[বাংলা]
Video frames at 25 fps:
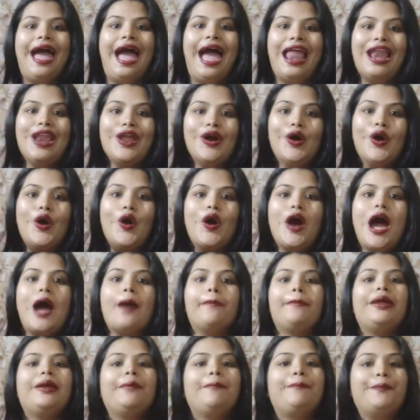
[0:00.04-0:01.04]
হ্যালো
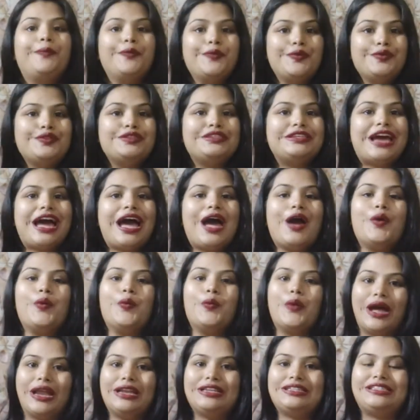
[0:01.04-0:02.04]
আমি পূজা
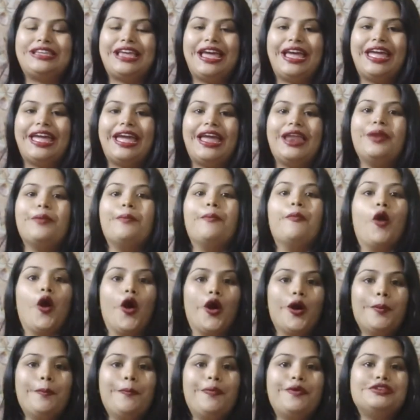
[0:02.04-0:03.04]
ওয়ান্স এগেন
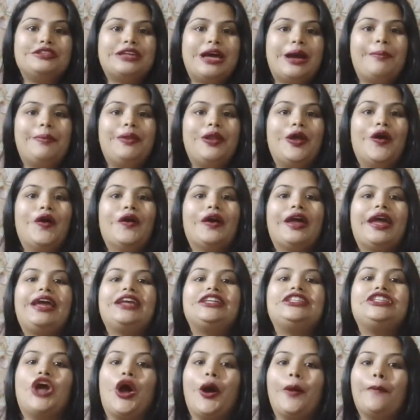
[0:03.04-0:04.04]
বং পূজা ব্লগে
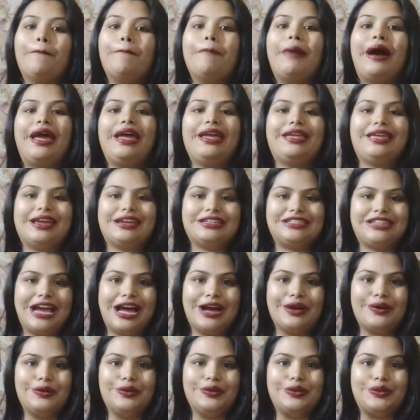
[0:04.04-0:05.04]
সবাইকে
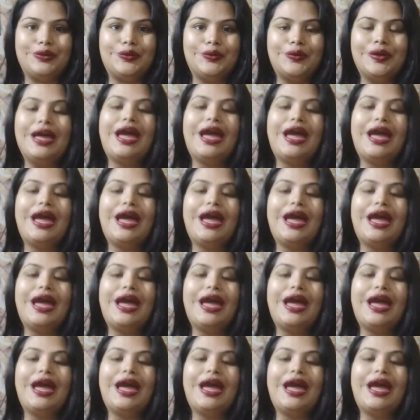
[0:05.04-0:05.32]
স্বাগত